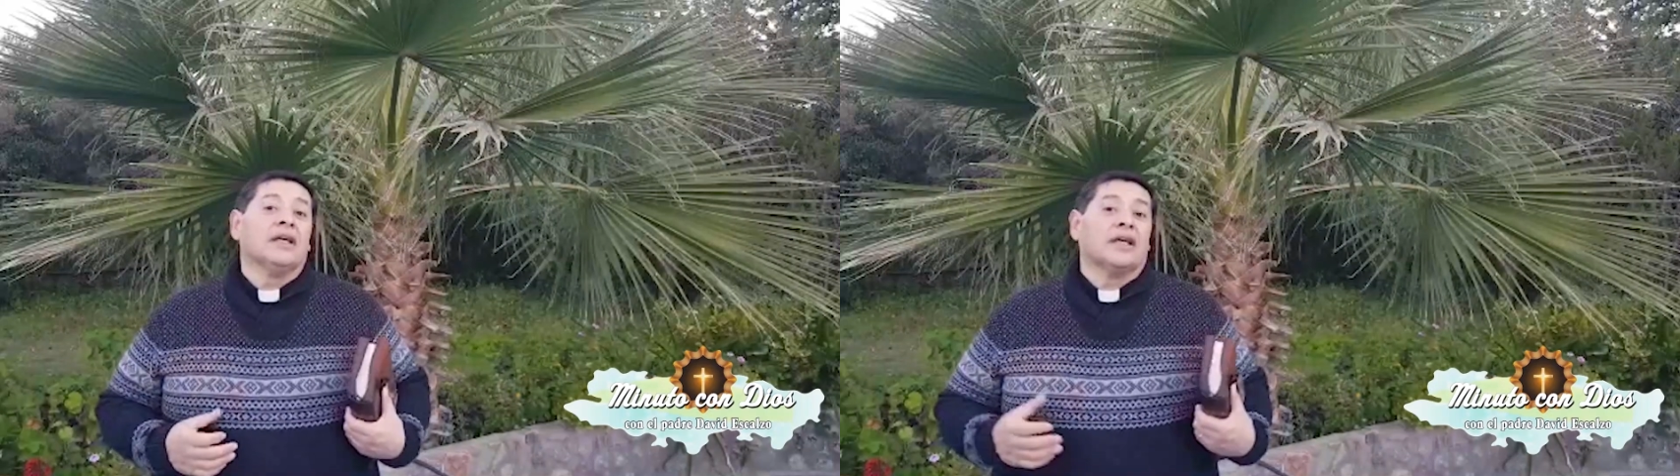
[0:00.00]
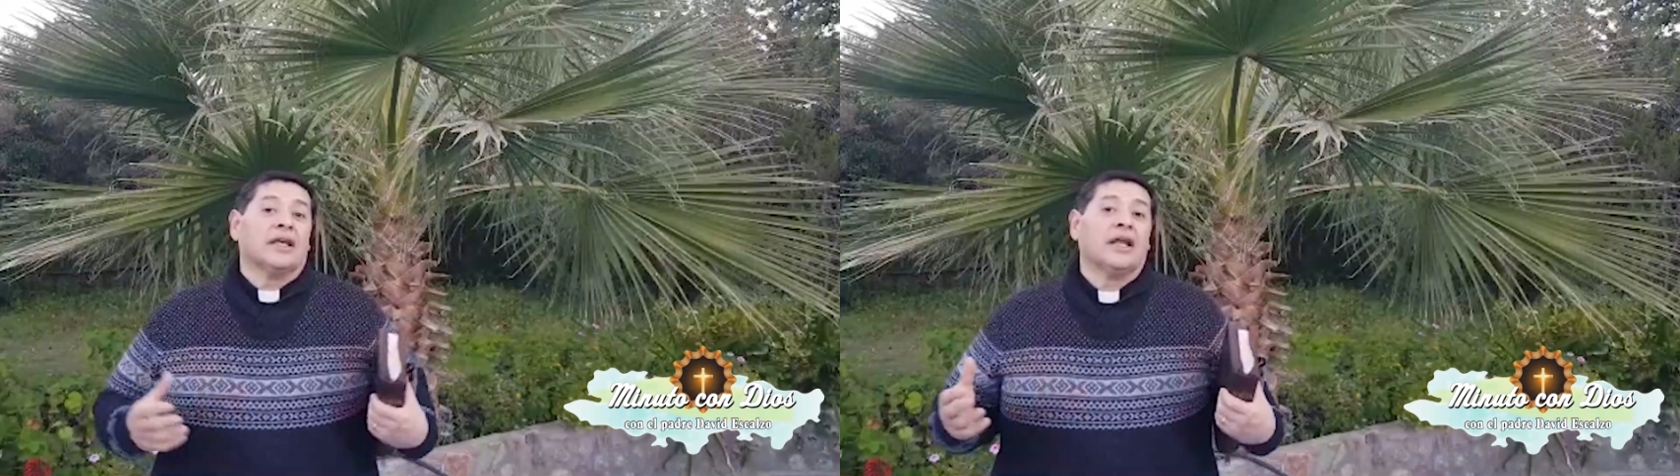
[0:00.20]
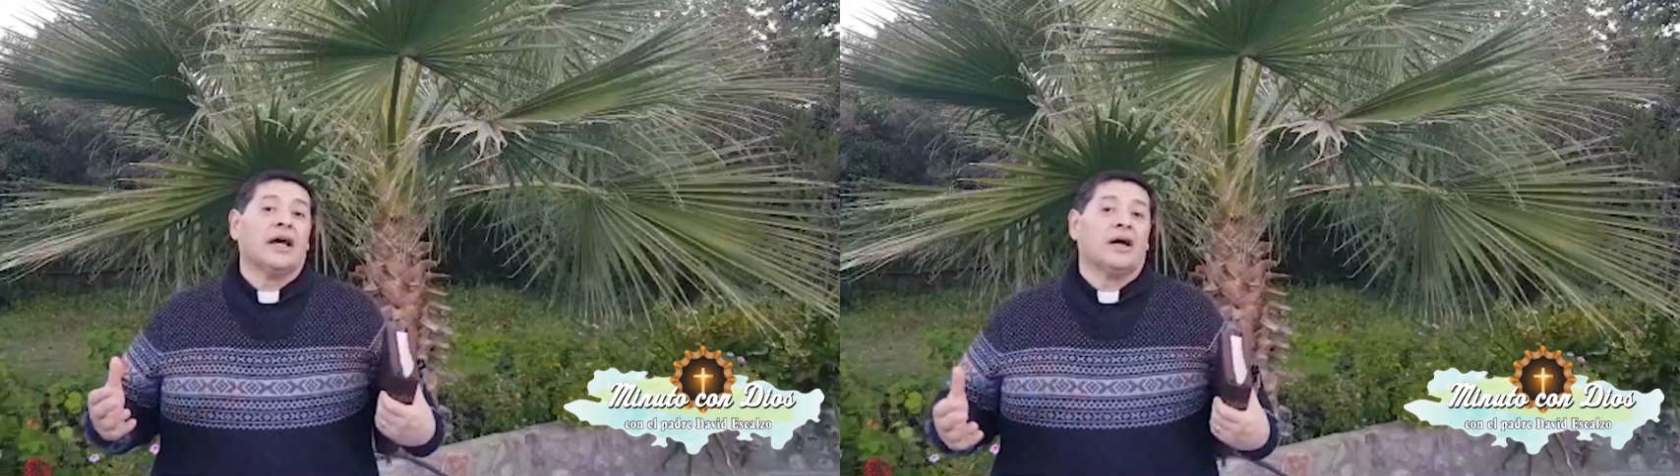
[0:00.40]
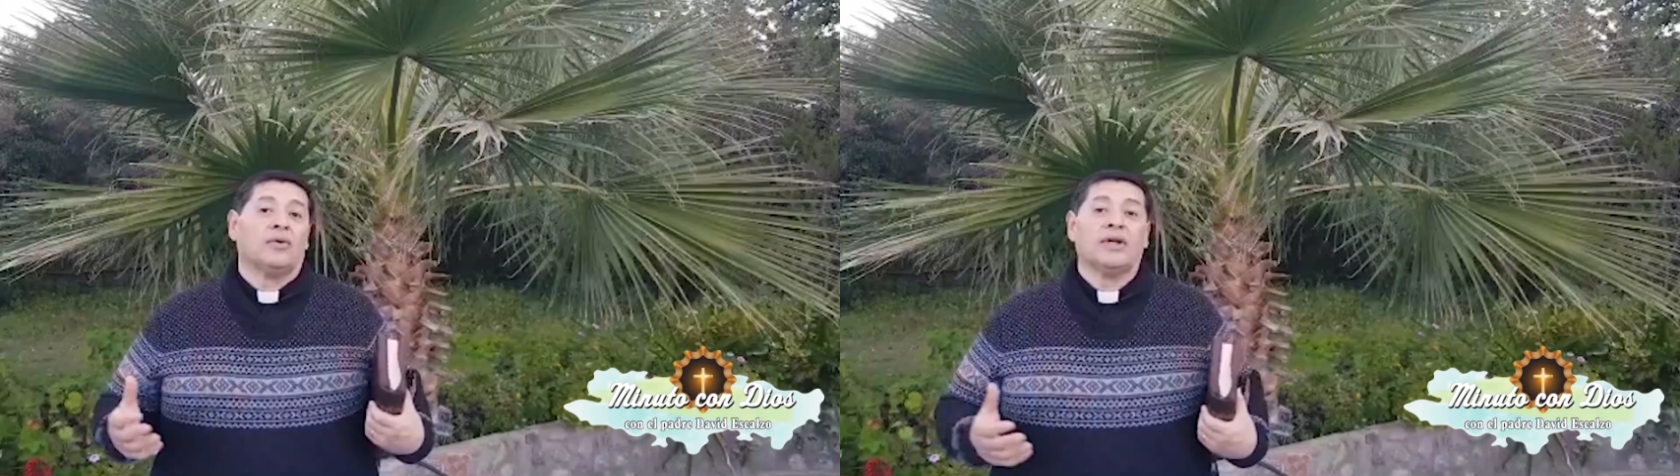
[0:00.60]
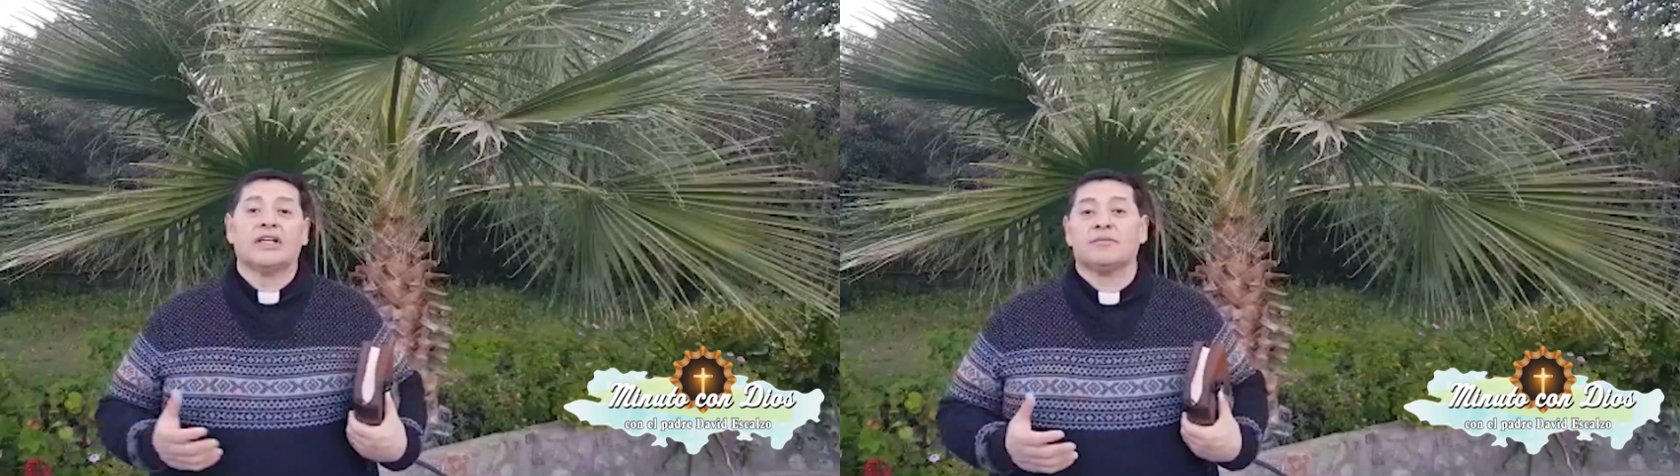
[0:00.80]
que era
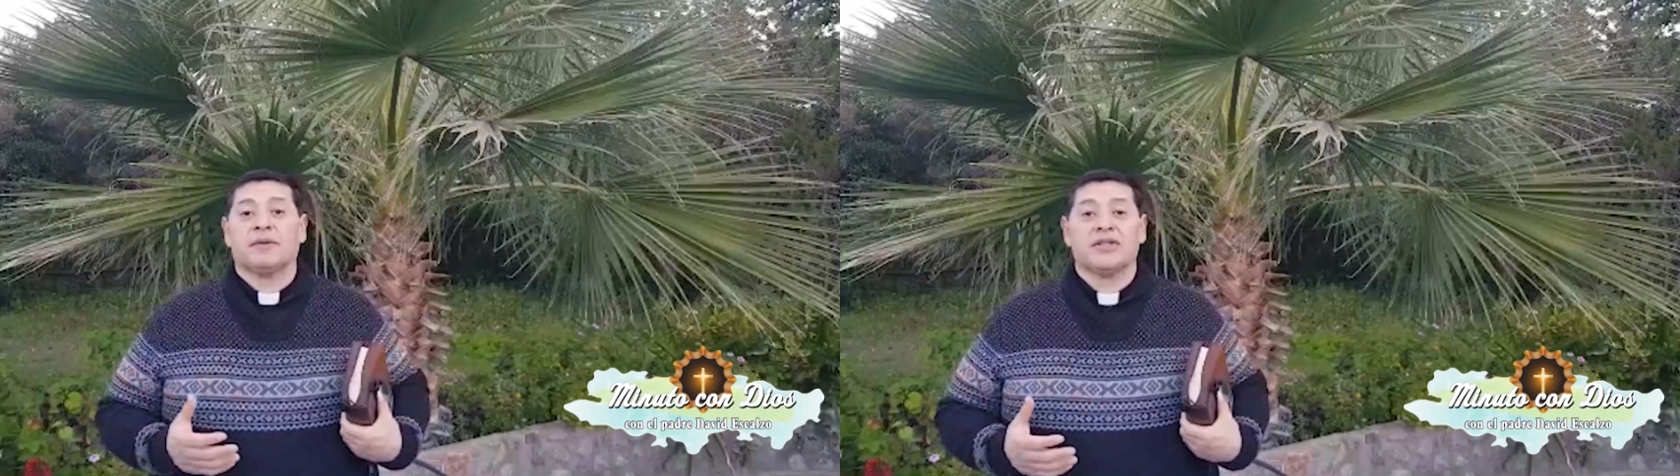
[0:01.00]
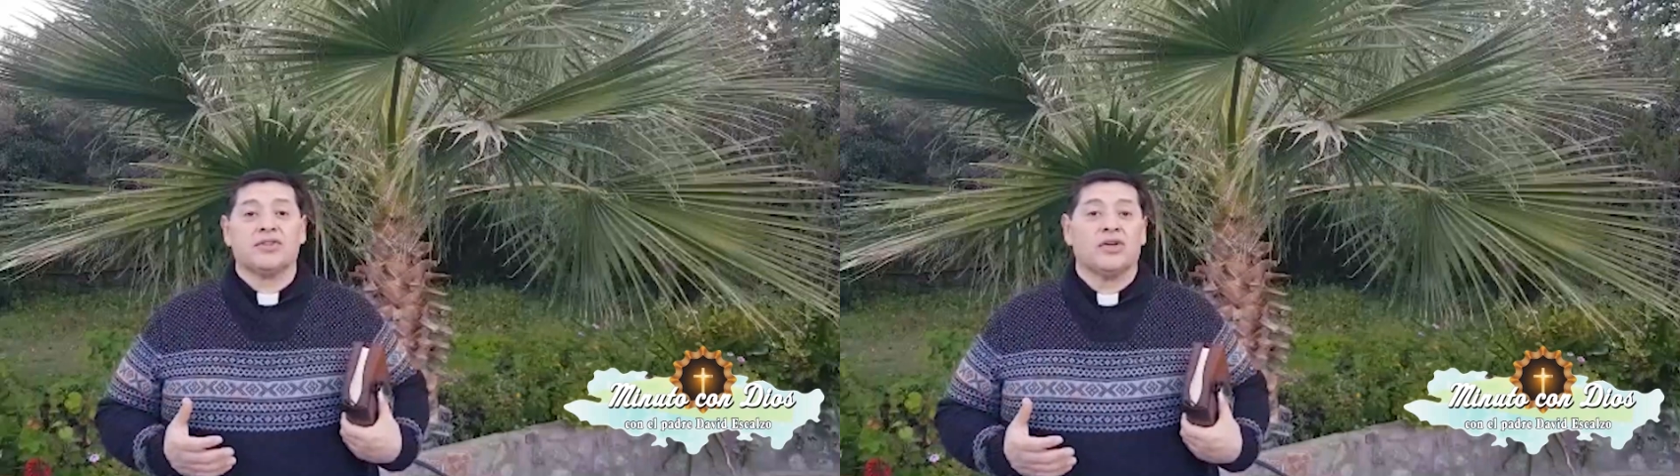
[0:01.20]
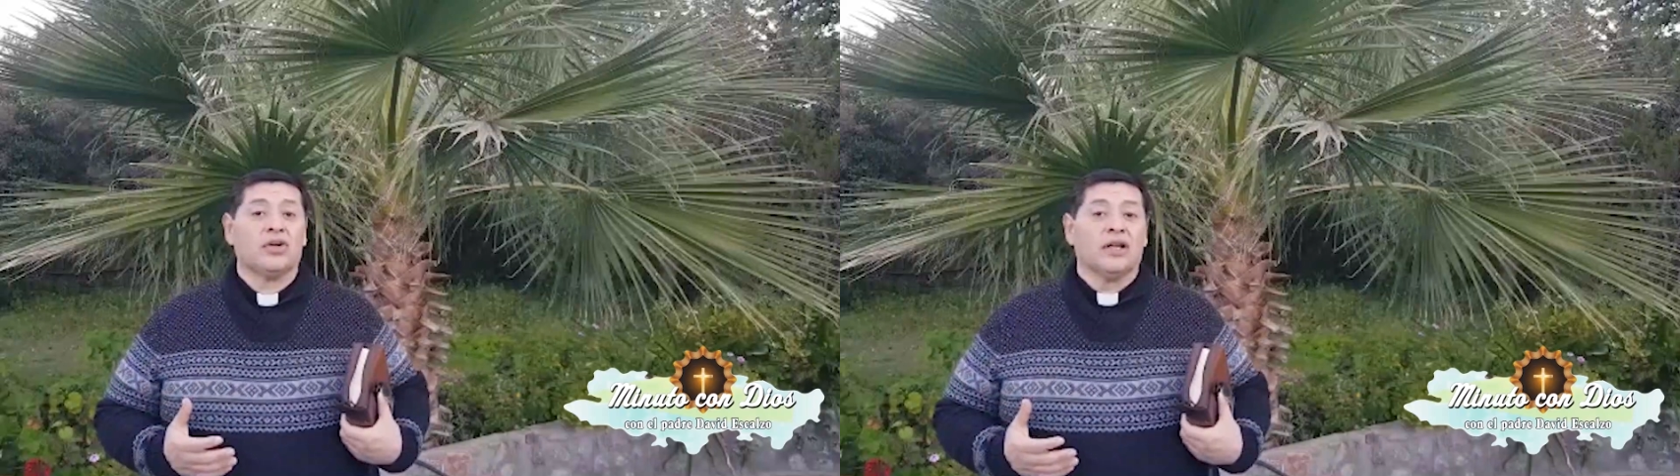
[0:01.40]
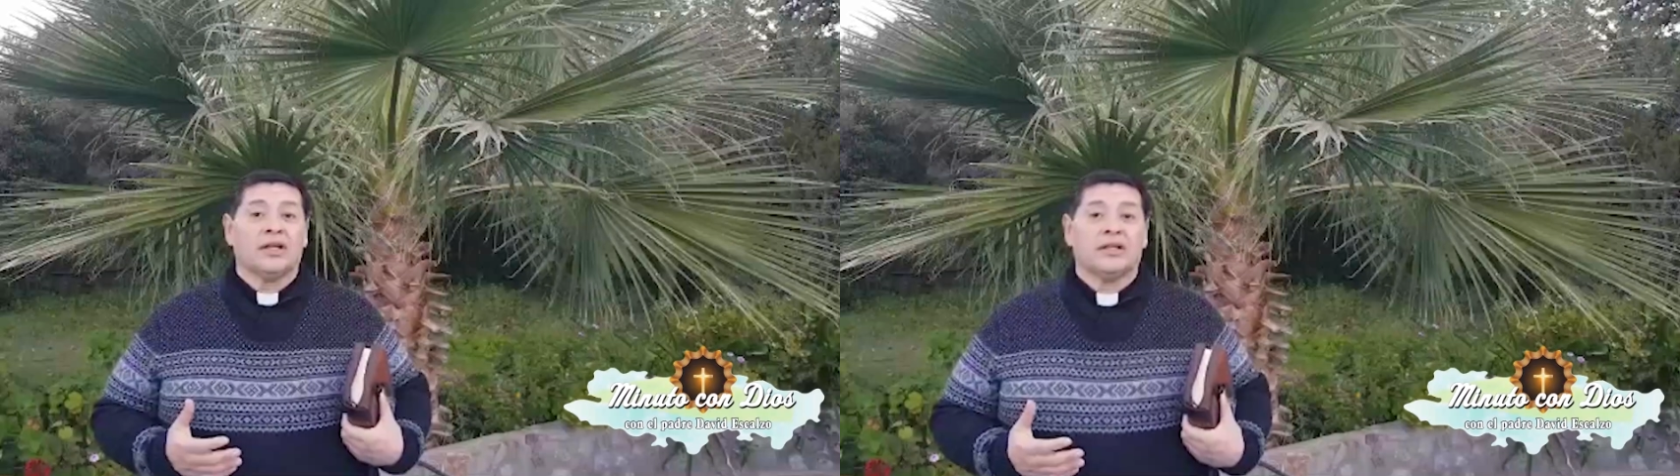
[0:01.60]
una expresión